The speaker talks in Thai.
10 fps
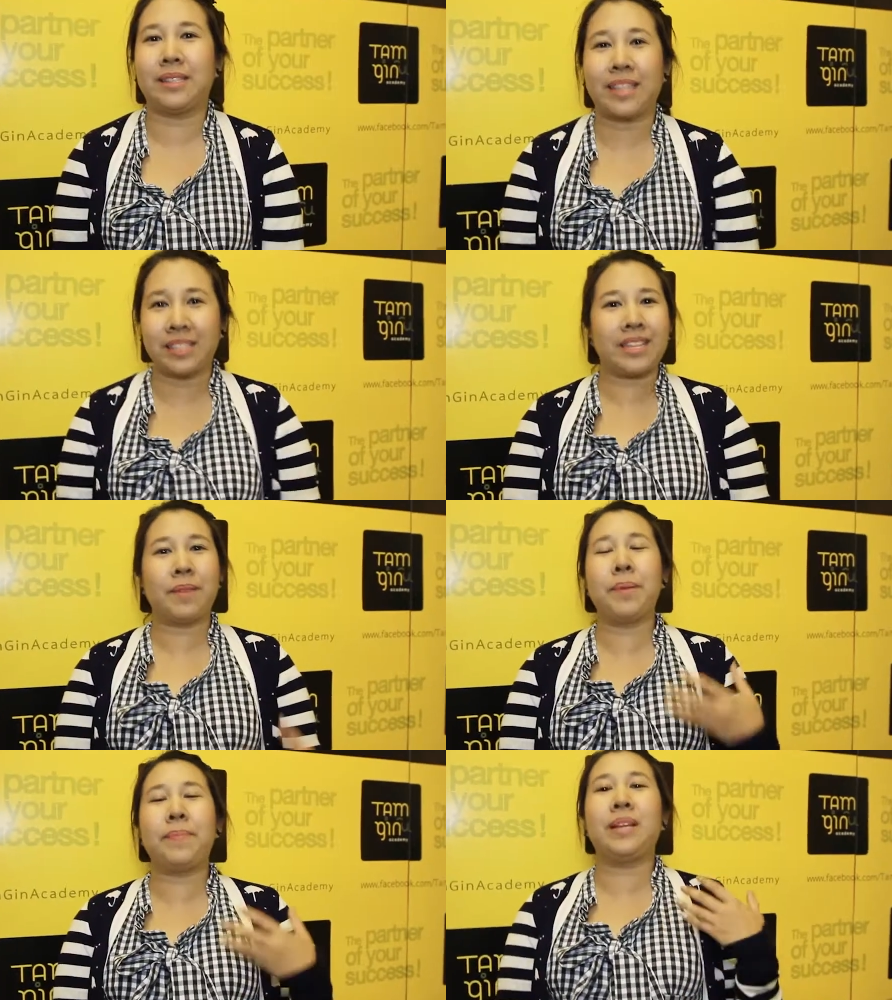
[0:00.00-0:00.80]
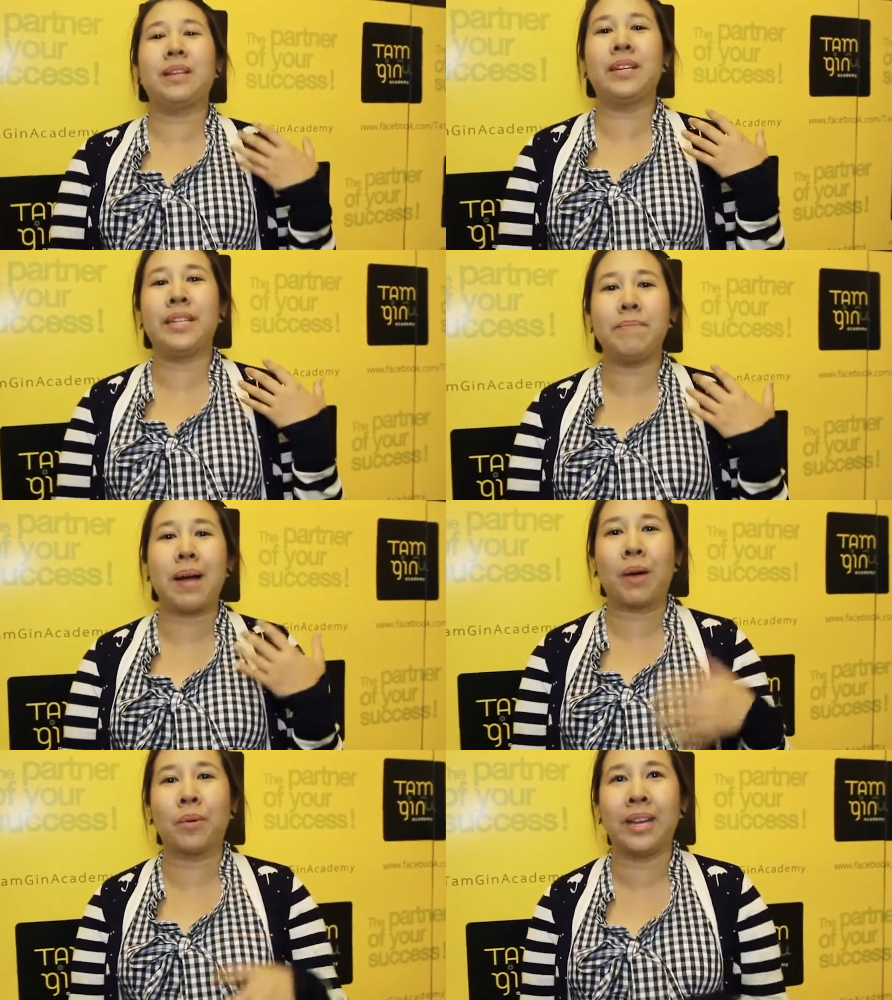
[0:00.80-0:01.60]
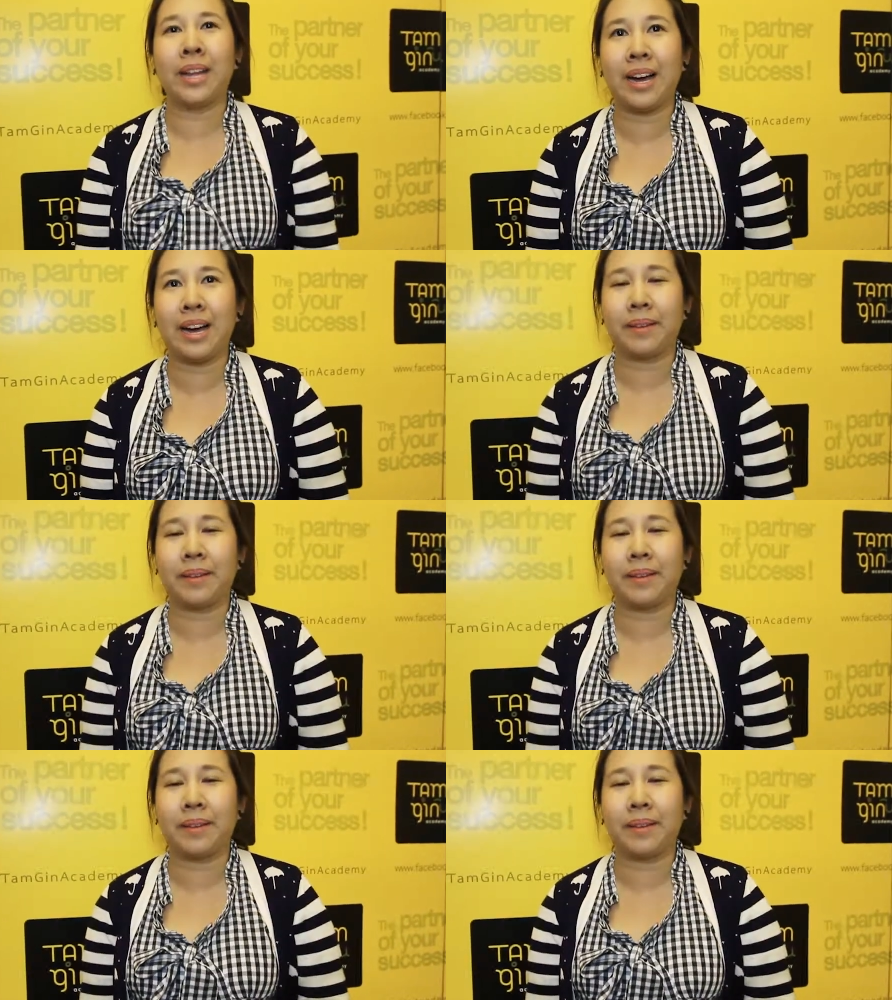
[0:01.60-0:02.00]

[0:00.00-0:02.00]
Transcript: ตัดสินใจไม่ผิดเลยที่มาวันนี้ค่ะ